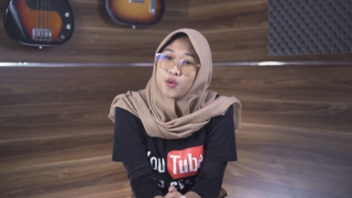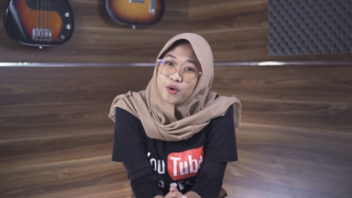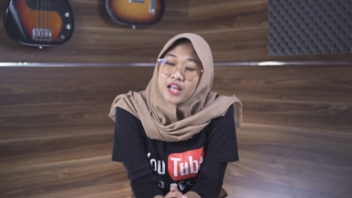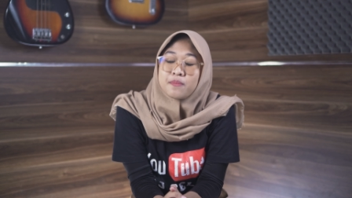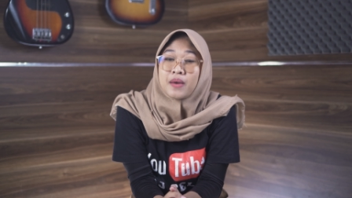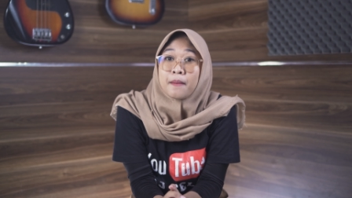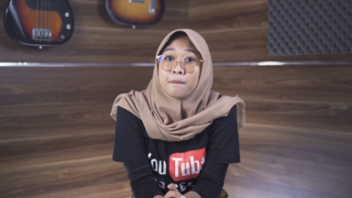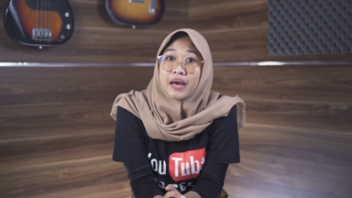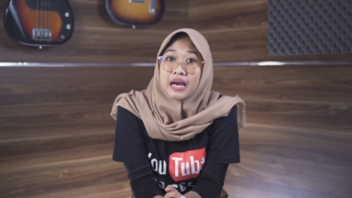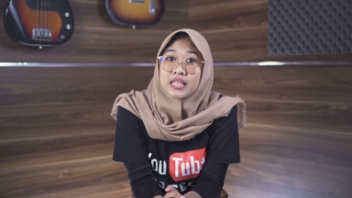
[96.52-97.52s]
Oppo
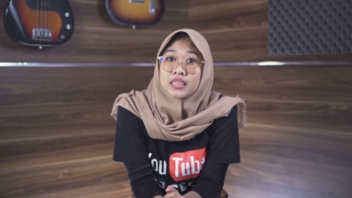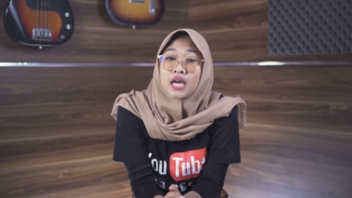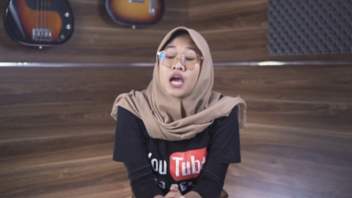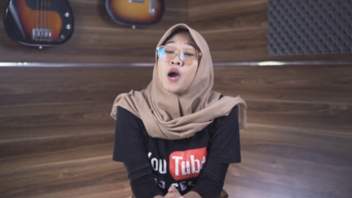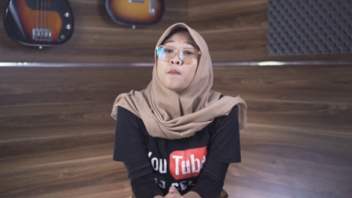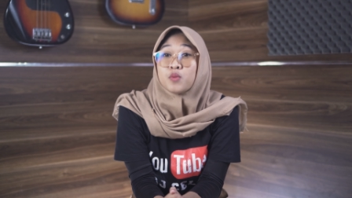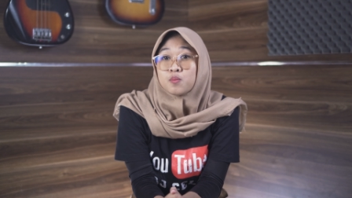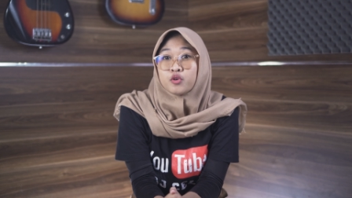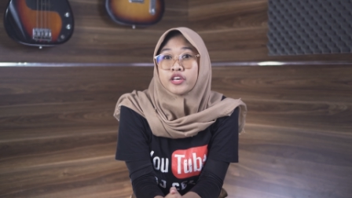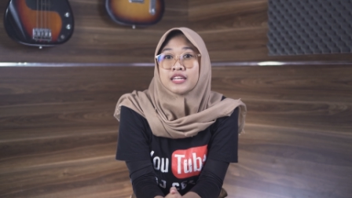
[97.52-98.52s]
A54
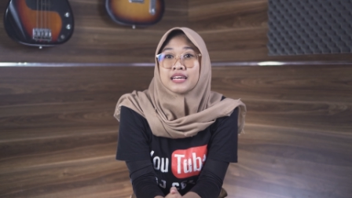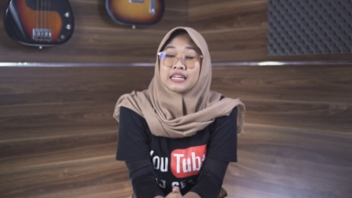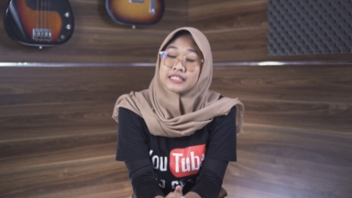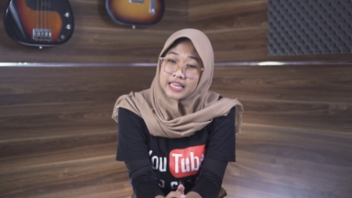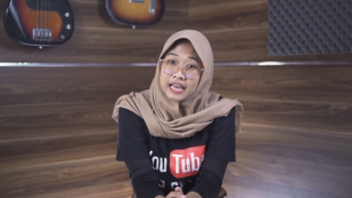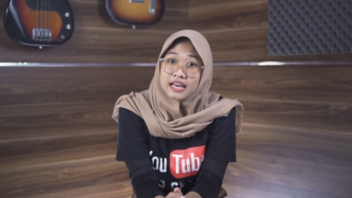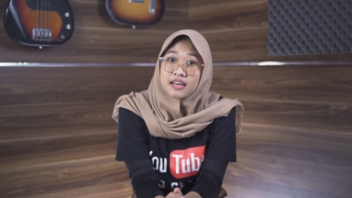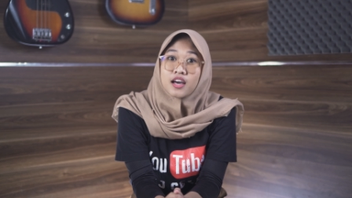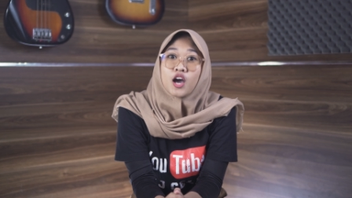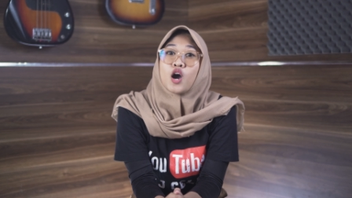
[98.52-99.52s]
memungkinkannya